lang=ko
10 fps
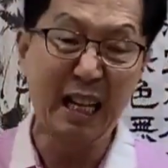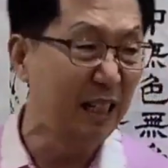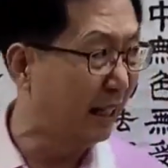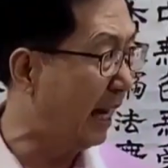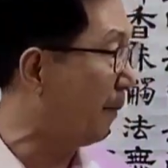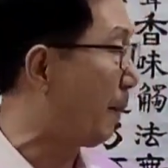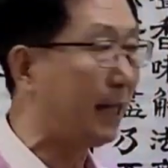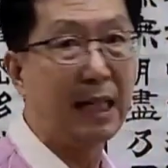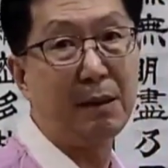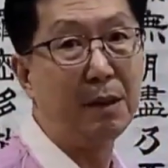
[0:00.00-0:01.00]
되는 게
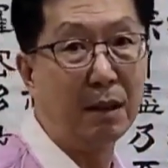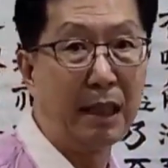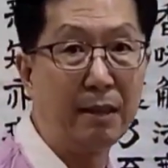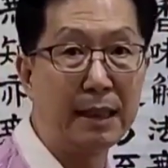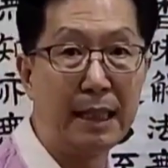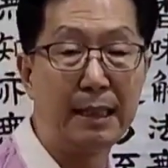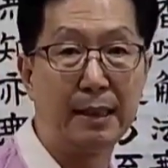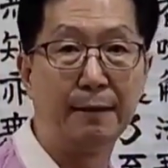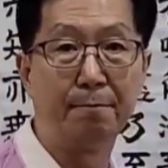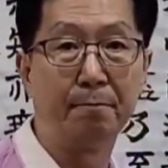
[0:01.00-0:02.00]
반야신경이에요,
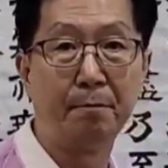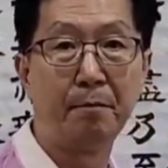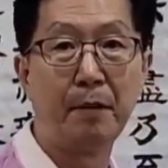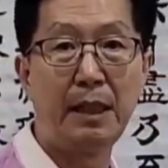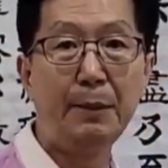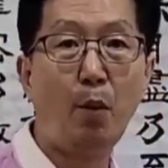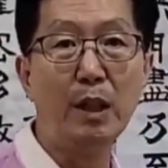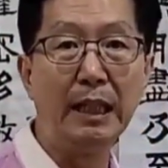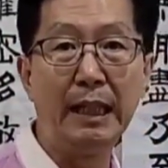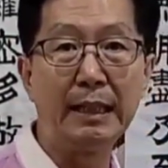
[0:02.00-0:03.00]
사실은.
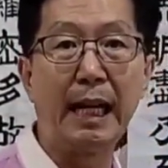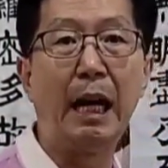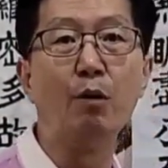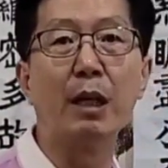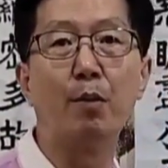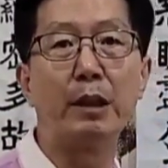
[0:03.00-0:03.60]
기본이. 자, 우리가